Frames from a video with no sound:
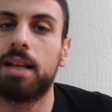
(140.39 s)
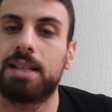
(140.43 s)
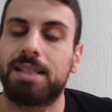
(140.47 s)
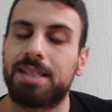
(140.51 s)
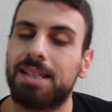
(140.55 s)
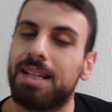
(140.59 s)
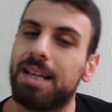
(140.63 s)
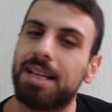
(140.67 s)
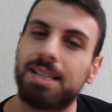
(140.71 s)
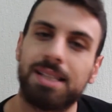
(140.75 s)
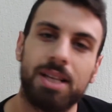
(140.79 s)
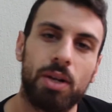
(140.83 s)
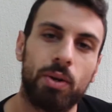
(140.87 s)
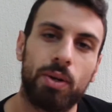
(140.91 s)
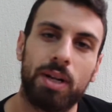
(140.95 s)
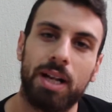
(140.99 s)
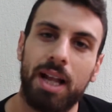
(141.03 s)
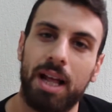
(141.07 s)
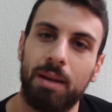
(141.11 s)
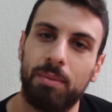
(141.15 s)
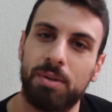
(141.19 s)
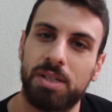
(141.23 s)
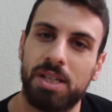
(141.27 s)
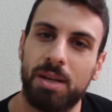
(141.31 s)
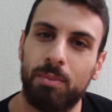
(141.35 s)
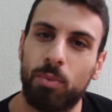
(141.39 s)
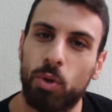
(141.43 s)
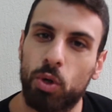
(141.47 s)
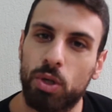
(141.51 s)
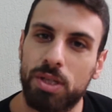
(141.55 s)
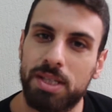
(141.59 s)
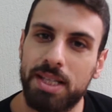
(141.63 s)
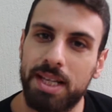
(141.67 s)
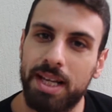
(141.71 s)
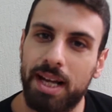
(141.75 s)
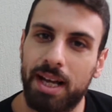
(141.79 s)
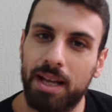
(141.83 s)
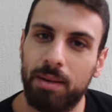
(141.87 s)
ليه صاروا كل عم يشربوا
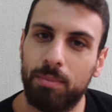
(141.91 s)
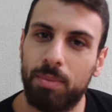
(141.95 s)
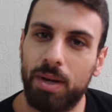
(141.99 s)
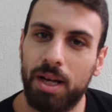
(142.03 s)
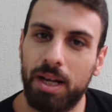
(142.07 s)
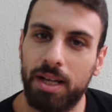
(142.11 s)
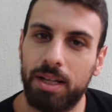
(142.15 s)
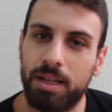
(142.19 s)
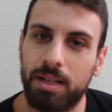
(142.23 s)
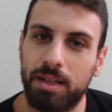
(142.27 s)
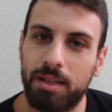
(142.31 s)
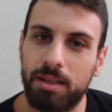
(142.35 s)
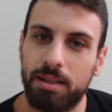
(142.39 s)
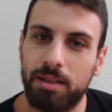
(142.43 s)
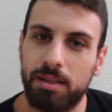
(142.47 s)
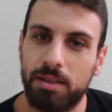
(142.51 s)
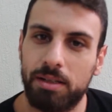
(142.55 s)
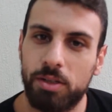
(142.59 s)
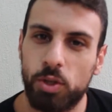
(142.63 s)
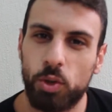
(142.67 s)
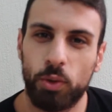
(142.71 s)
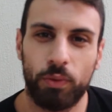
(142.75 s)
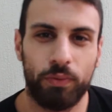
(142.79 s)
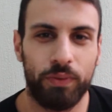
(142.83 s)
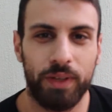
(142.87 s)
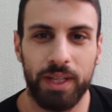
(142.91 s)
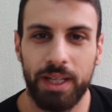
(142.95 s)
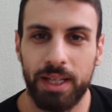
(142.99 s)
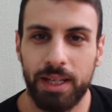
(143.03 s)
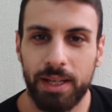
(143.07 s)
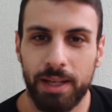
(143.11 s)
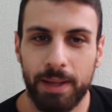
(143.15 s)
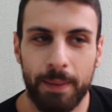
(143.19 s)
روزيه على البحر شو في؟